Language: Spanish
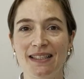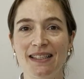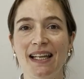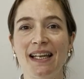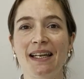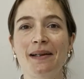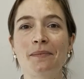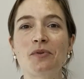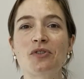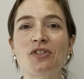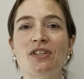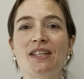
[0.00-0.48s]

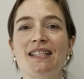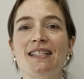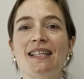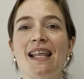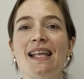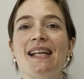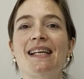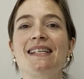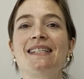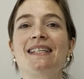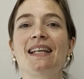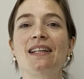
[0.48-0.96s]
Tenemos que
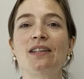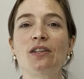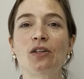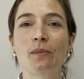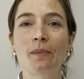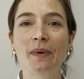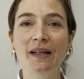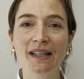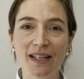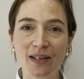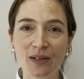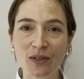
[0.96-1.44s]
estar
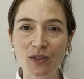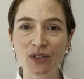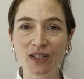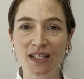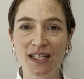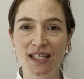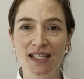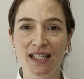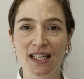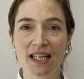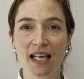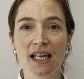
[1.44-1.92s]
asintomáticos
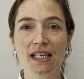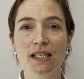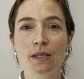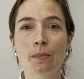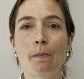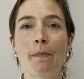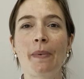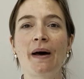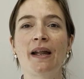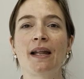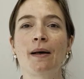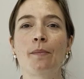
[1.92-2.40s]
tres días
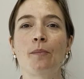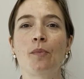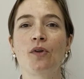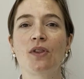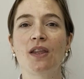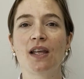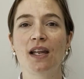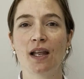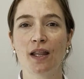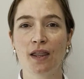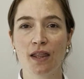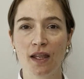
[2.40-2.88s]
para
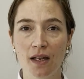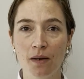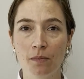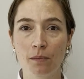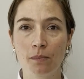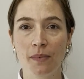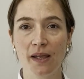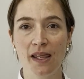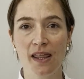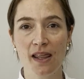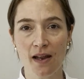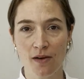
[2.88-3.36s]
poder hacer
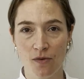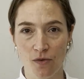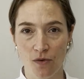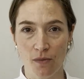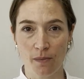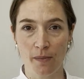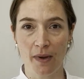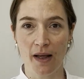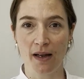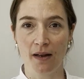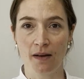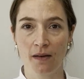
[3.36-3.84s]
vida
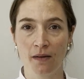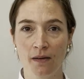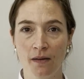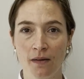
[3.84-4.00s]
normal.